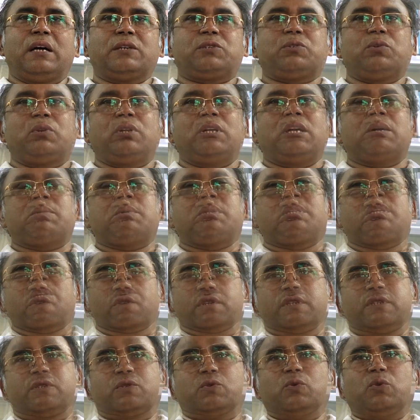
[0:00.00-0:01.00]
আসলে আমাদের
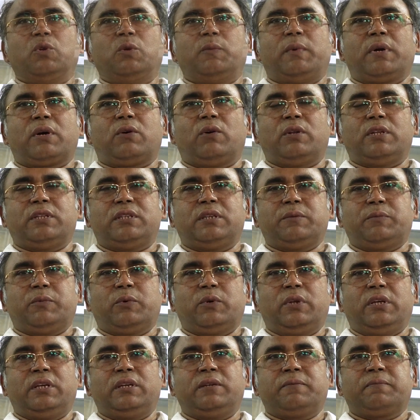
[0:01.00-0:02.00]
অঞ্চল
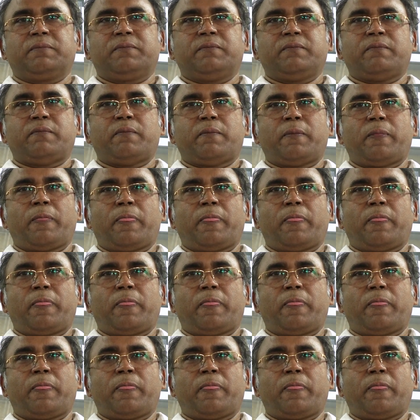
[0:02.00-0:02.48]
এটা মানে